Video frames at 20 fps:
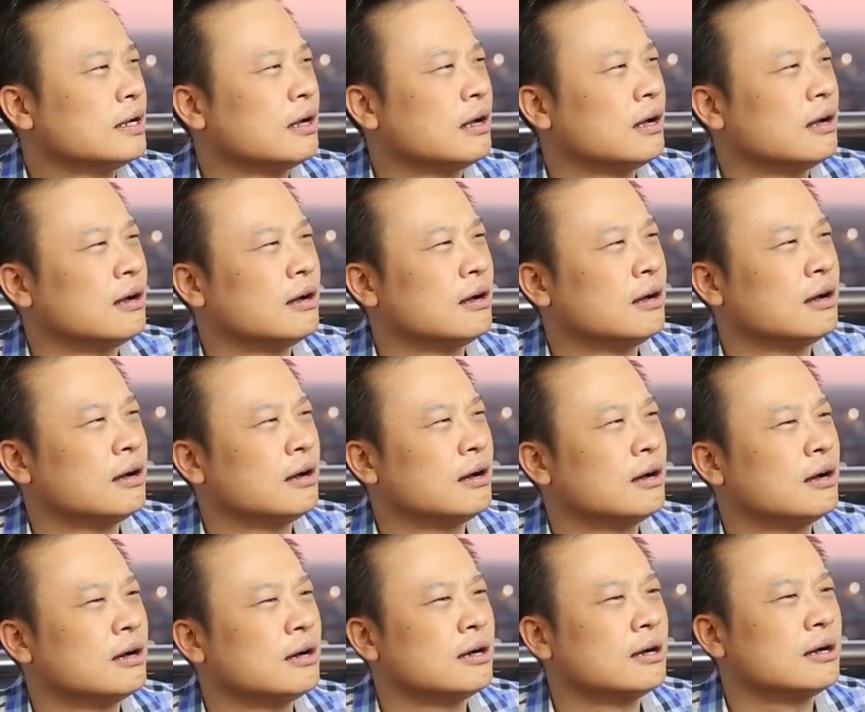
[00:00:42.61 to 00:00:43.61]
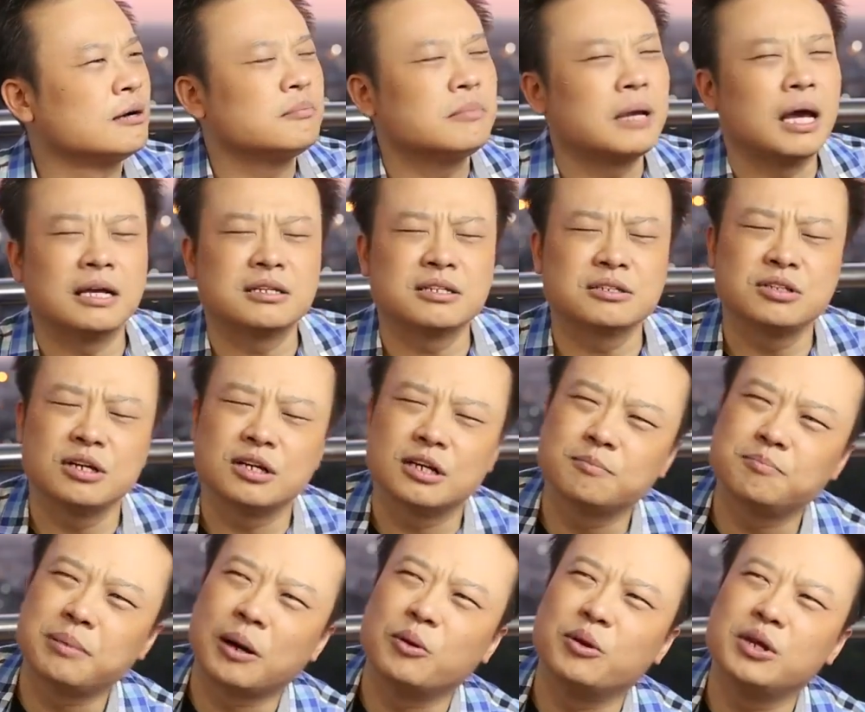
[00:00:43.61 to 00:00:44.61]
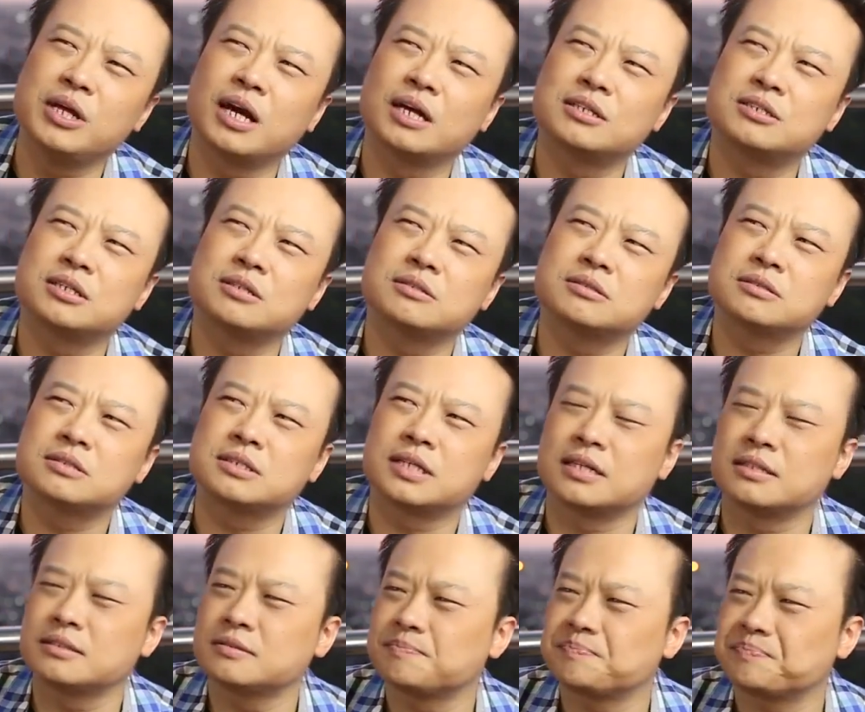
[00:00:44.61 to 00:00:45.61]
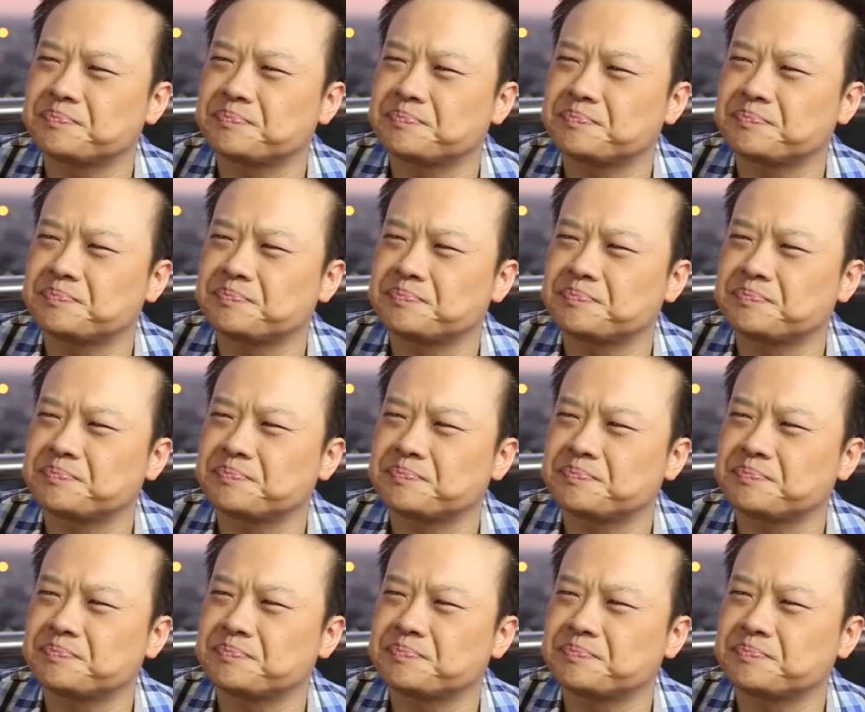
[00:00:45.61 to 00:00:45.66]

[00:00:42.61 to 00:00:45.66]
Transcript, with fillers: เออแหมจะถึงหรือเปล่าเนี่ยฉันฉัน